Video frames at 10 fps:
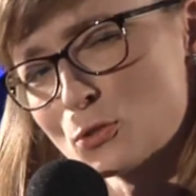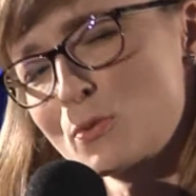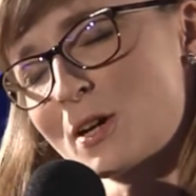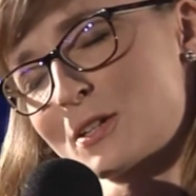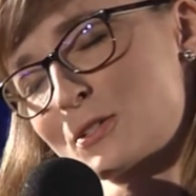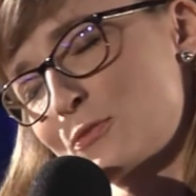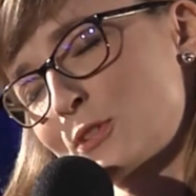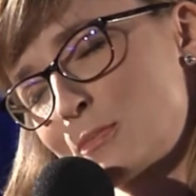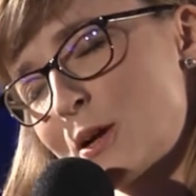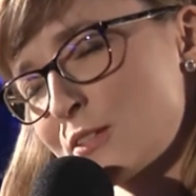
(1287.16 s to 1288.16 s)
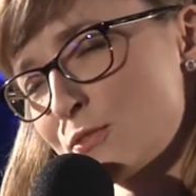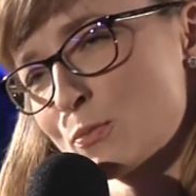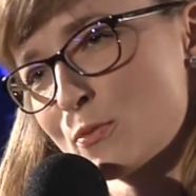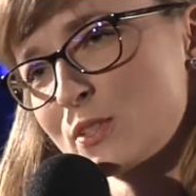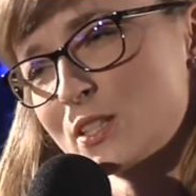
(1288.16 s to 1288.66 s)
To słychać w tych pani
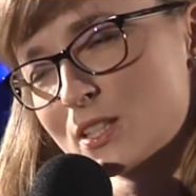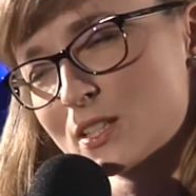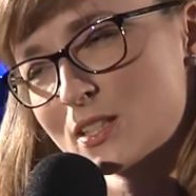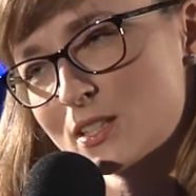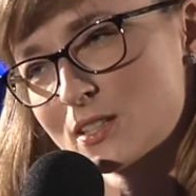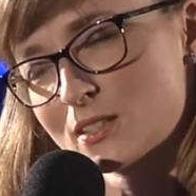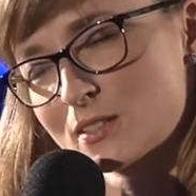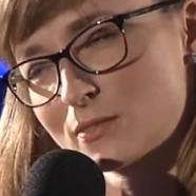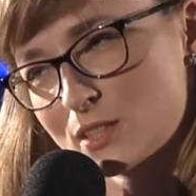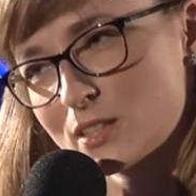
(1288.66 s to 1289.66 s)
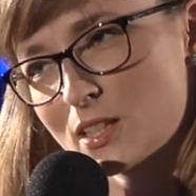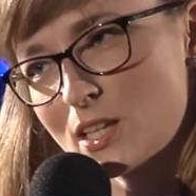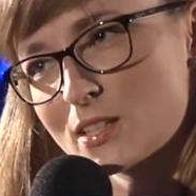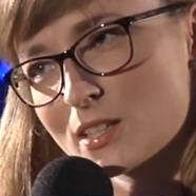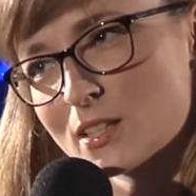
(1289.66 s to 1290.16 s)
wspomnieniach, e, w tych
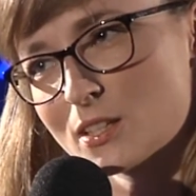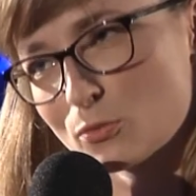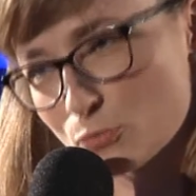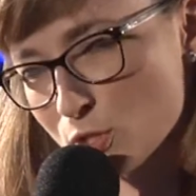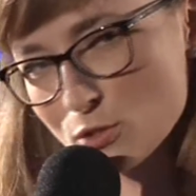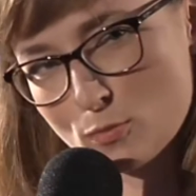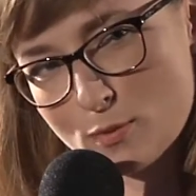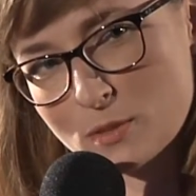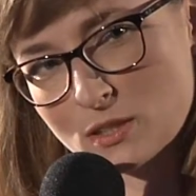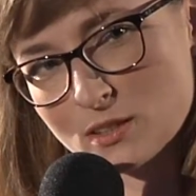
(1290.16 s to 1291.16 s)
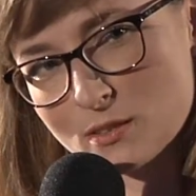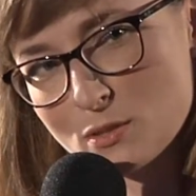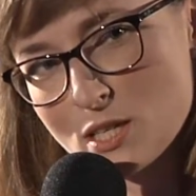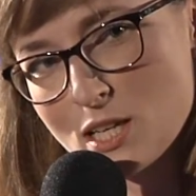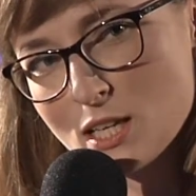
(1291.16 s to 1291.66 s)
nagraniach. On wszystko
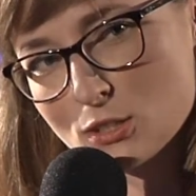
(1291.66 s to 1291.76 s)
pamiętał.